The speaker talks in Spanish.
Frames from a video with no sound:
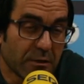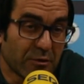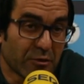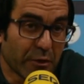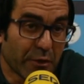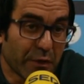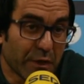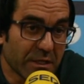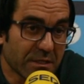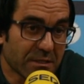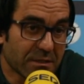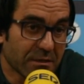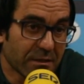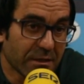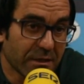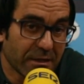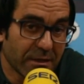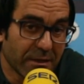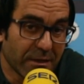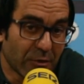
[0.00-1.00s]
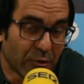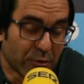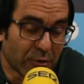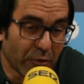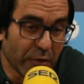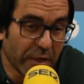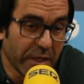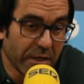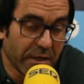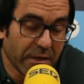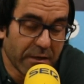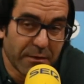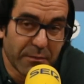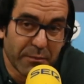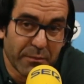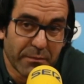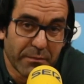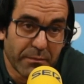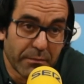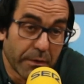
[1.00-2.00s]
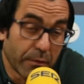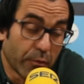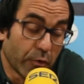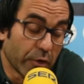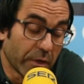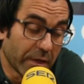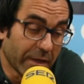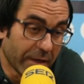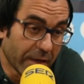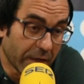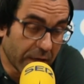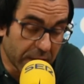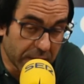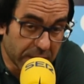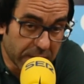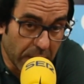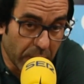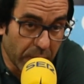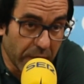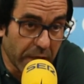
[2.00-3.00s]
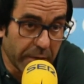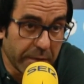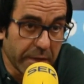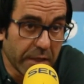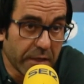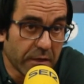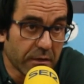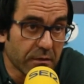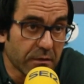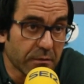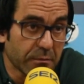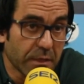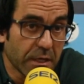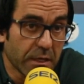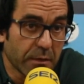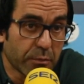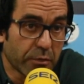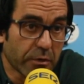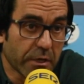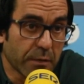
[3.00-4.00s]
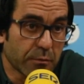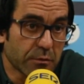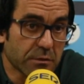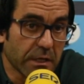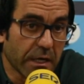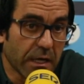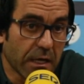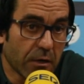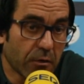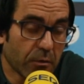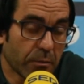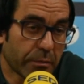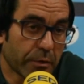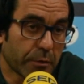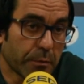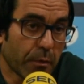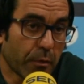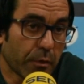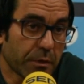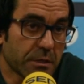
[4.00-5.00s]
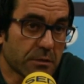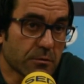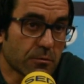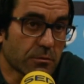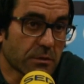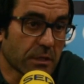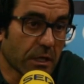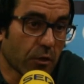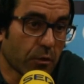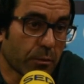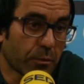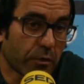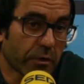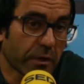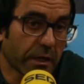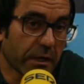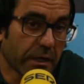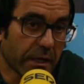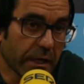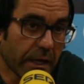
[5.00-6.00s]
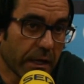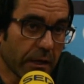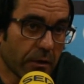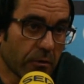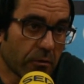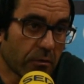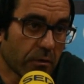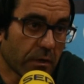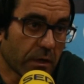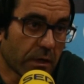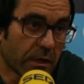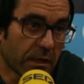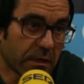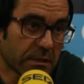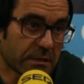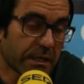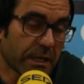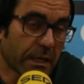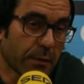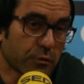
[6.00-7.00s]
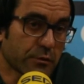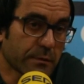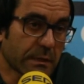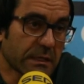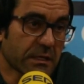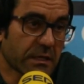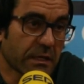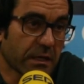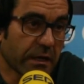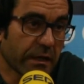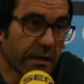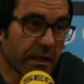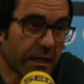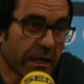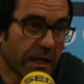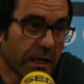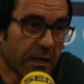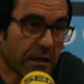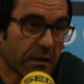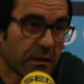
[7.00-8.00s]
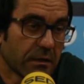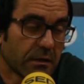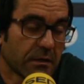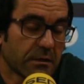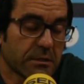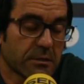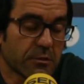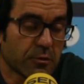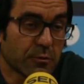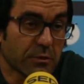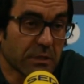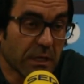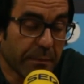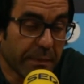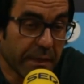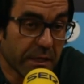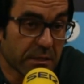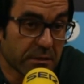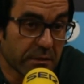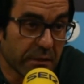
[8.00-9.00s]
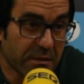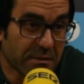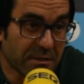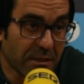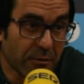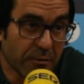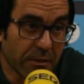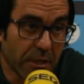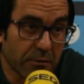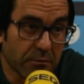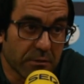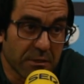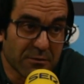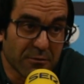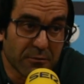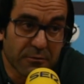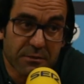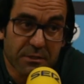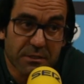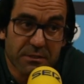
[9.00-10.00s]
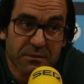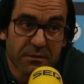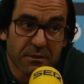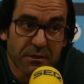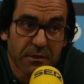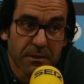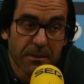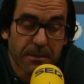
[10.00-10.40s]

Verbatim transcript: Entonces, eh, el otro día me voy encantado de la vida, ¿vale? Porque hemos ganado, pero me voy disgustado porque creo que estaríamos más cerca de ganar si somos capaces de desarrollar otras cosas.